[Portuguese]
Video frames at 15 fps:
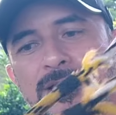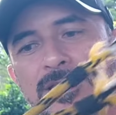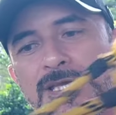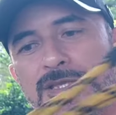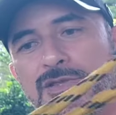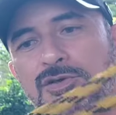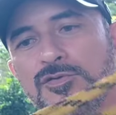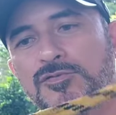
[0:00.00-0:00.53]

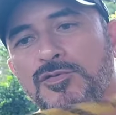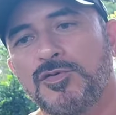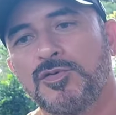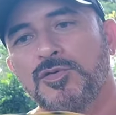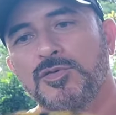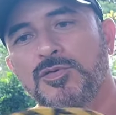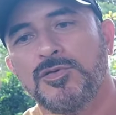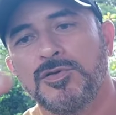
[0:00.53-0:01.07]
Então eu
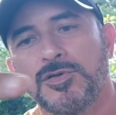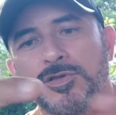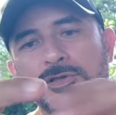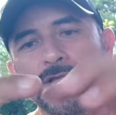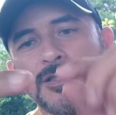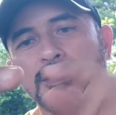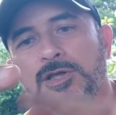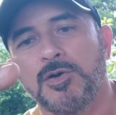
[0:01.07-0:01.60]
vou
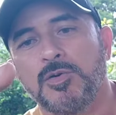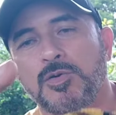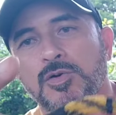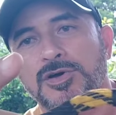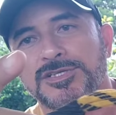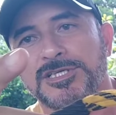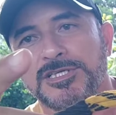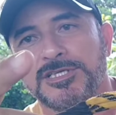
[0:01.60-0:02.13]
dar um
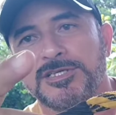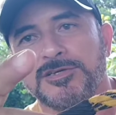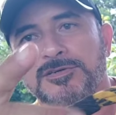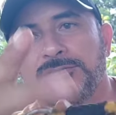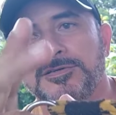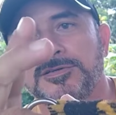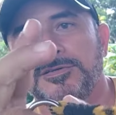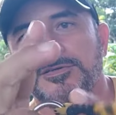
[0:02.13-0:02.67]
corte aqui, ó.
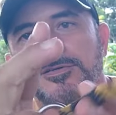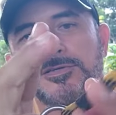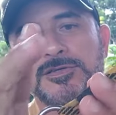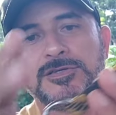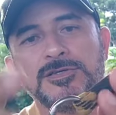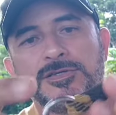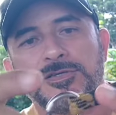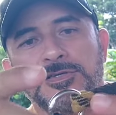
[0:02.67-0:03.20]

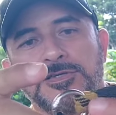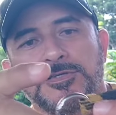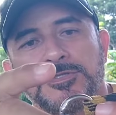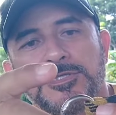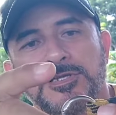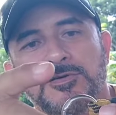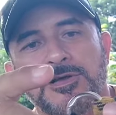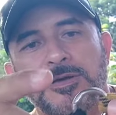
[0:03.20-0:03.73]

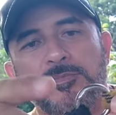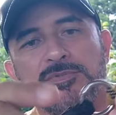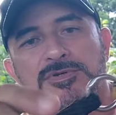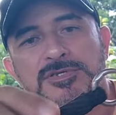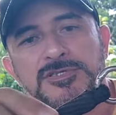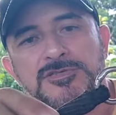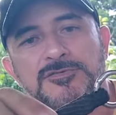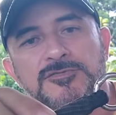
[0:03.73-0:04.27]
Tirar o cabelo
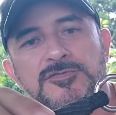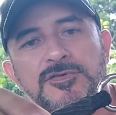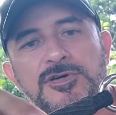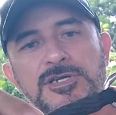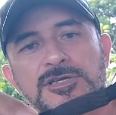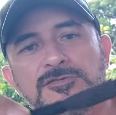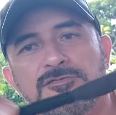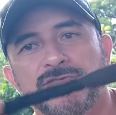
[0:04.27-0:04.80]
extra
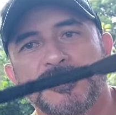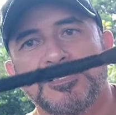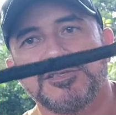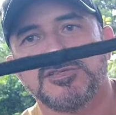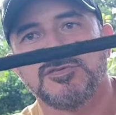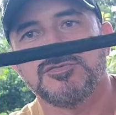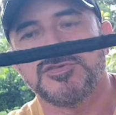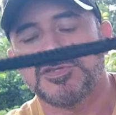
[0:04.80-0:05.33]
fora e usar
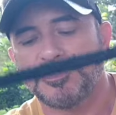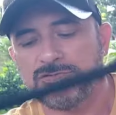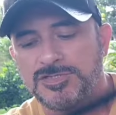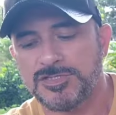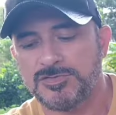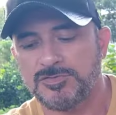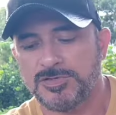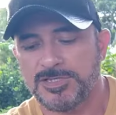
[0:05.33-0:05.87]
só o
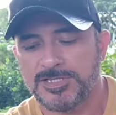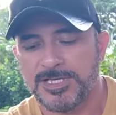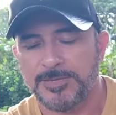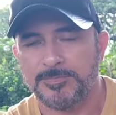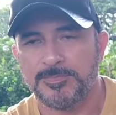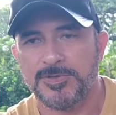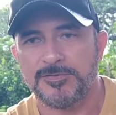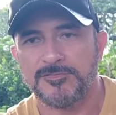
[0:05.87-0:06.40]
destroçador que tá
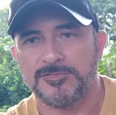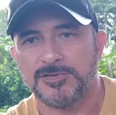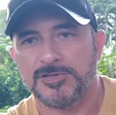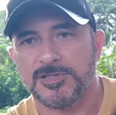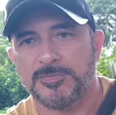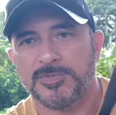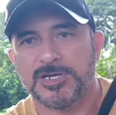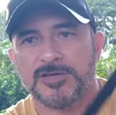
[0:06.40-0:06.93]
perfeito.
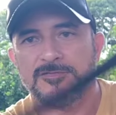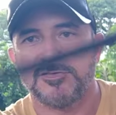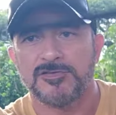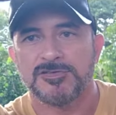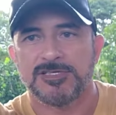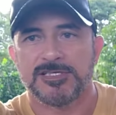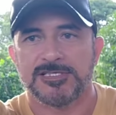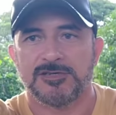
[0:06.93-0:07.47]
é
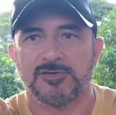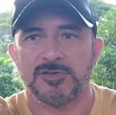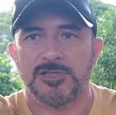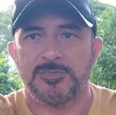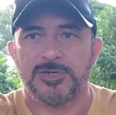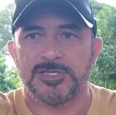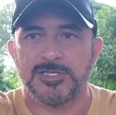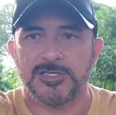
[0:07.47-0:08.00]
maravilhoso nessa corda
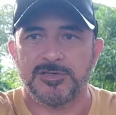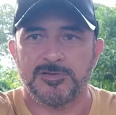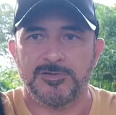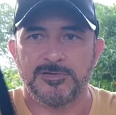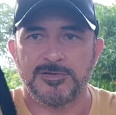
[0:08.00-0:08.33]
preta aqui, ó.